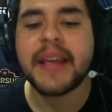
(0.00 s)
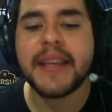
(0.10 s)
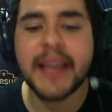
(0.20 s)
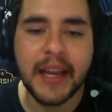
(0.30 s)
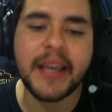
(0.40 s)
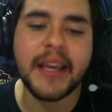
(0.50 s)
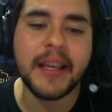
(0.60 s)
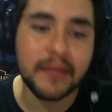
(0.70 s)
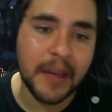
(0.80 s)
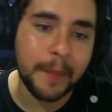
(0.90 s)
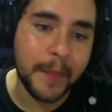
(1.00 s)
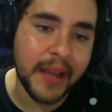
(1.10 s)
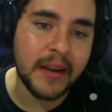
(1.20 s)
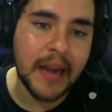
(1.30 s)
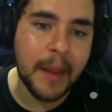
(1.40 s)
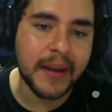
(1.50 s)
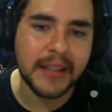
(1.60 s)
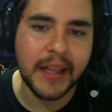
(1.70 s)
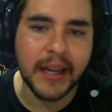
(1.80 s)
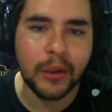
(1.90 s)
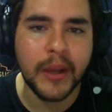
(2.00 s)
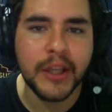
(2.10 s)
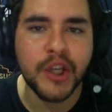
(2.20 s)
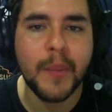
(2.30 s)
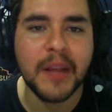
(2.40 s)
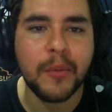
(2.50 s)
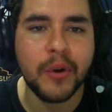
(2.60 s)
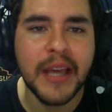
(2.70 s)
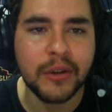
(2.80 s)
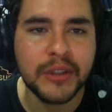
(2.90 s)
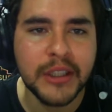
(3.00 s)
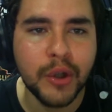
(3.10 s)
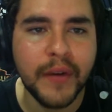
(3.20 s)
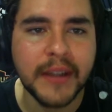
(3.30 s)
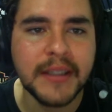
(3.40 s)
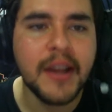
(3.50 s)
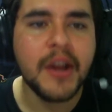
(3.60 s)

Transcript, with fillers: y elegí también la parte de recolección para desbloquear los tres cofres,